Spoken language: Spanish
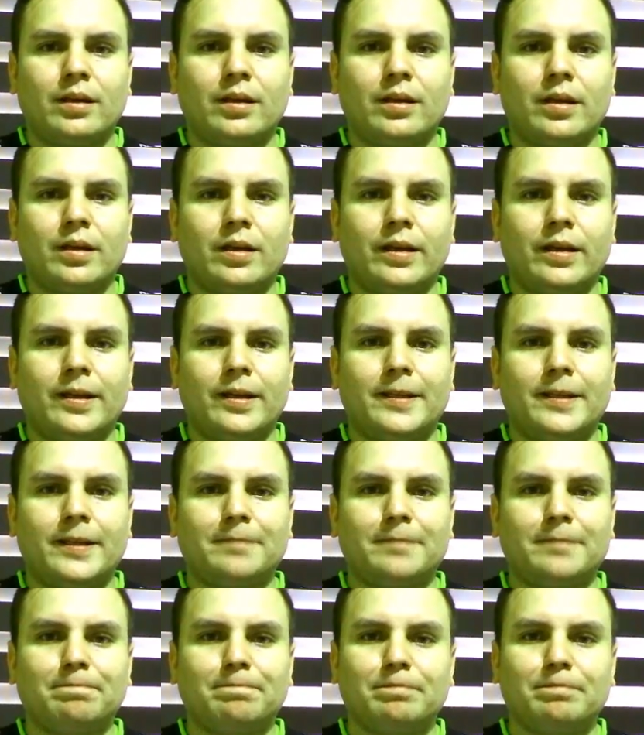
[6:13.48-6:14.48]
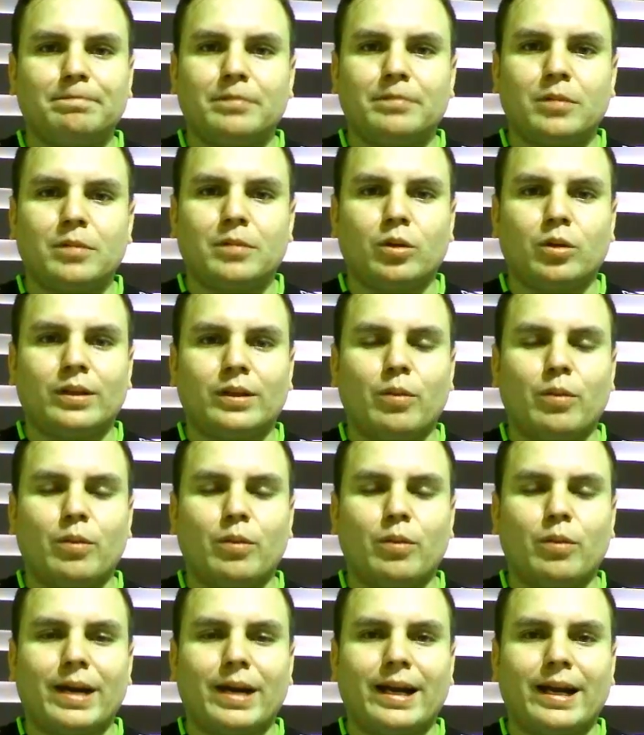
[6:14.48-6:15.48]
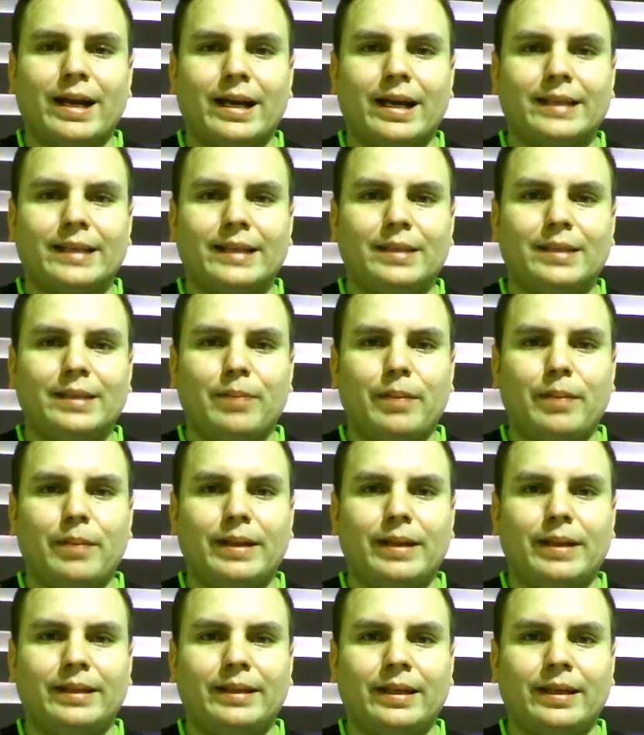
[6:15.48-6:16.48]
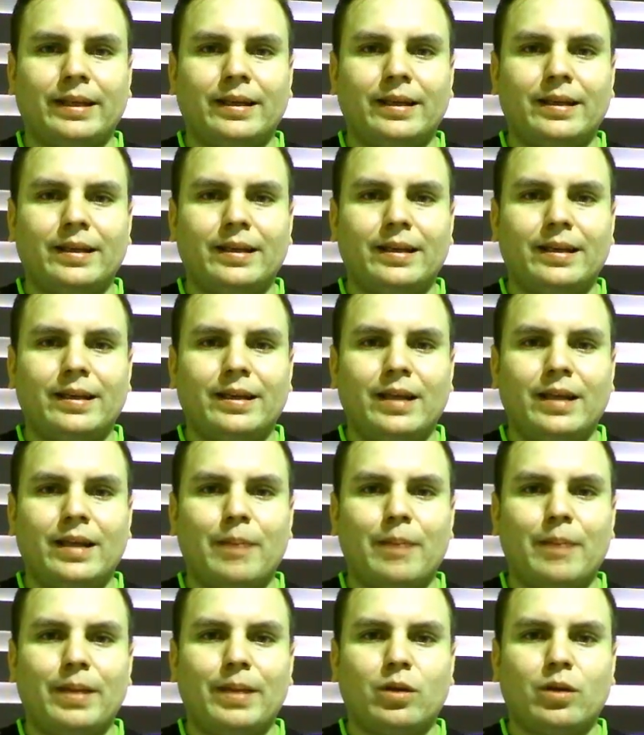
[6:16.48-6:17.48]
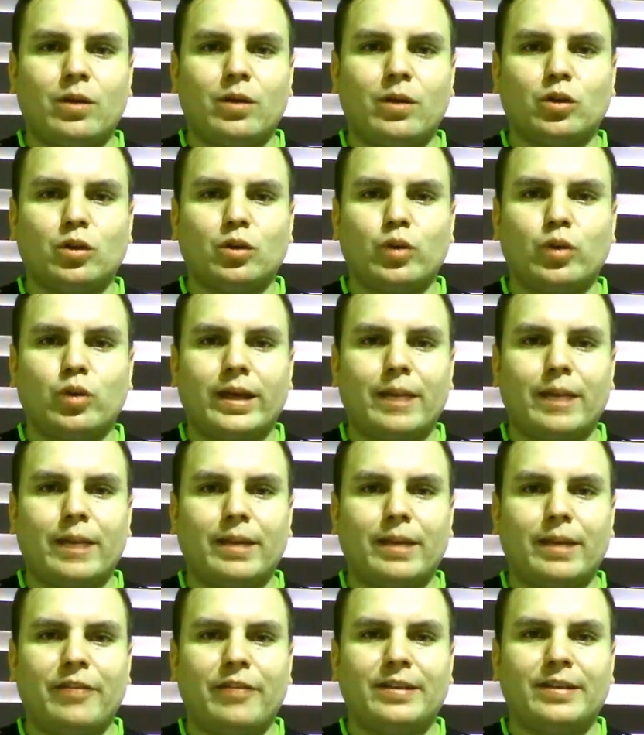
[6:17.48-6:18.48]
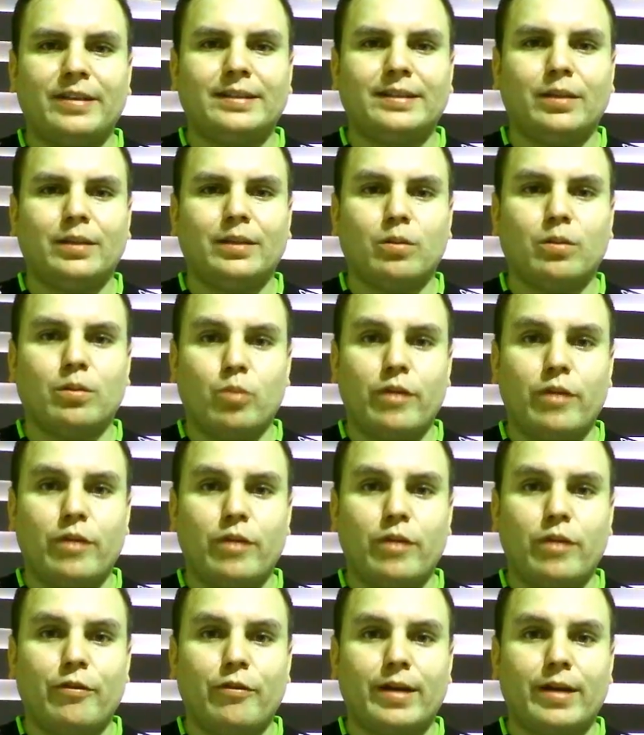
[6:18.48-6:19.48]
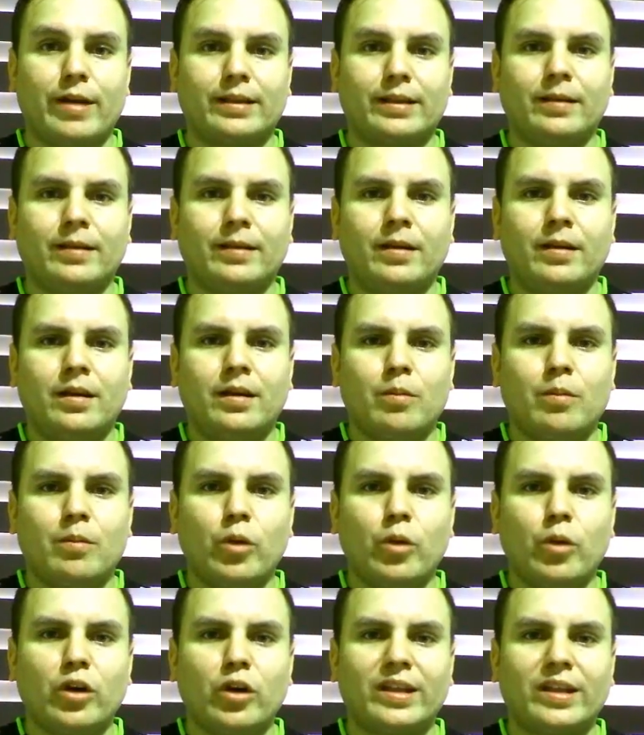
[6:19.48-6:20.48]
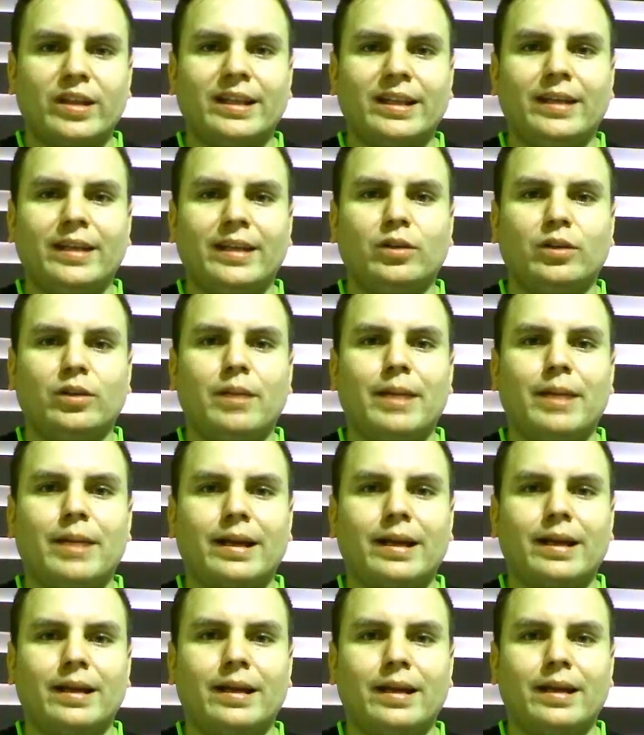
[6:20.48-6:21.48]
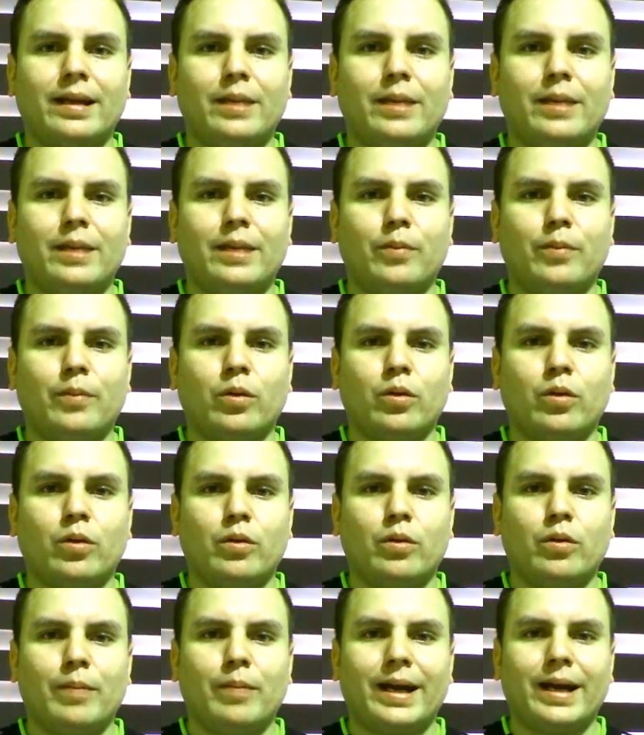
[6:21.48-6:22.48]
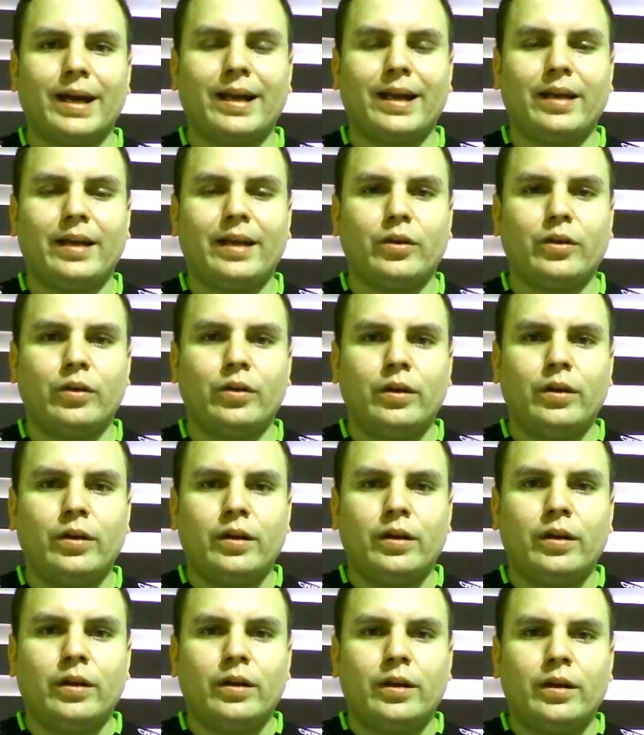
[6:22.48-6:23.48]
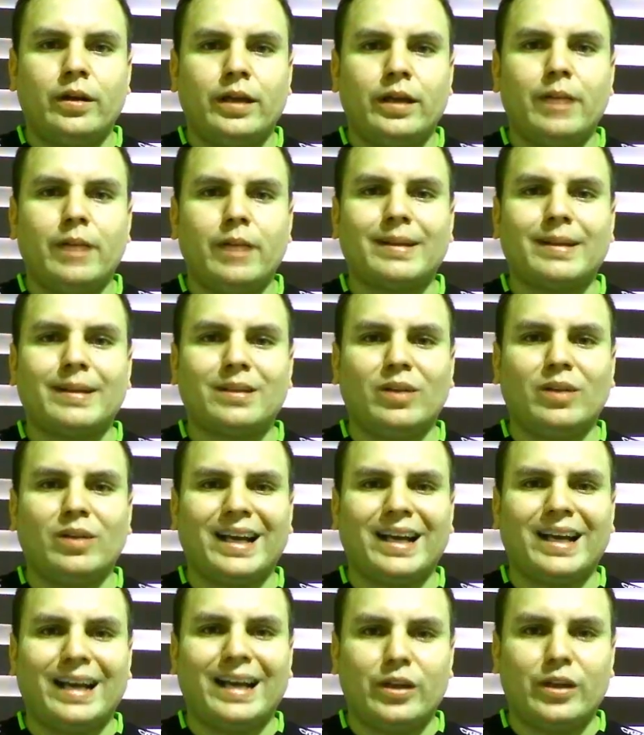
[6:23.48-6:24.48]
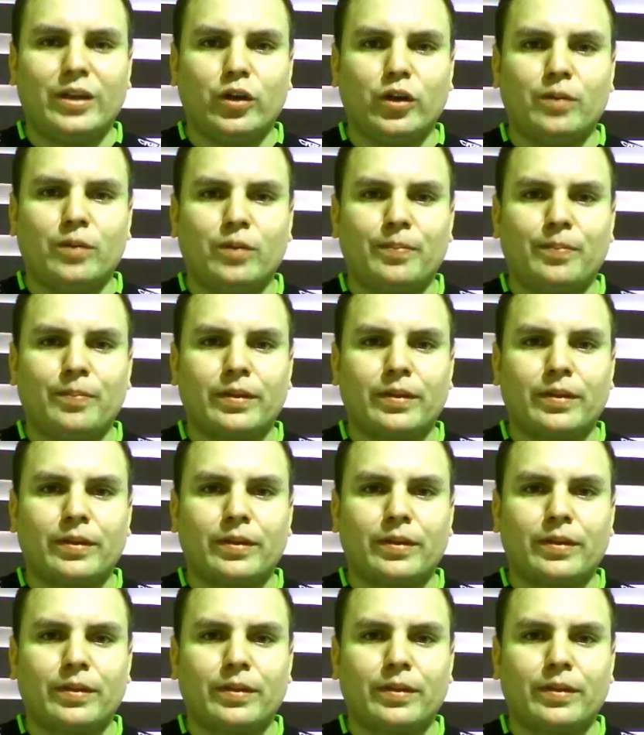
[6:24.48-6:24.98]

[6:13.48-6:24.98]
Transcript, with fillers: Eh, contra un Macará que simplemente le aplicó su esquema defensivo muy fuerte, muy ordenadito en la marca del equipo macareño, y Barcelona cayó